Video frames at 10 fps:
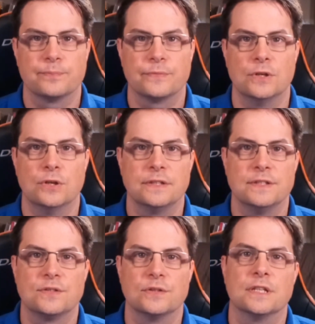le
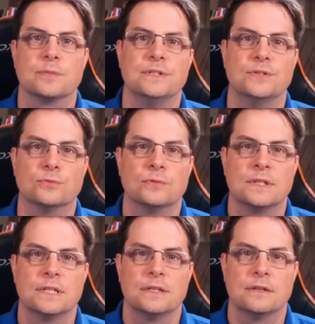dictionnaire Python
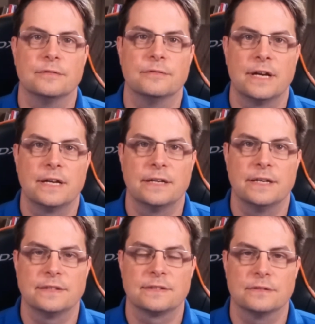va
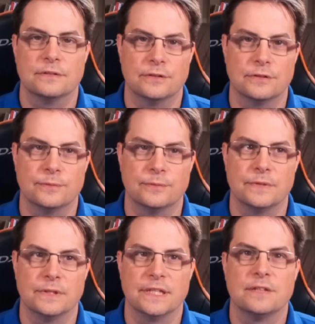être
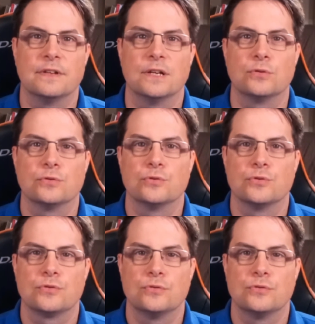euh, l'équivalent de,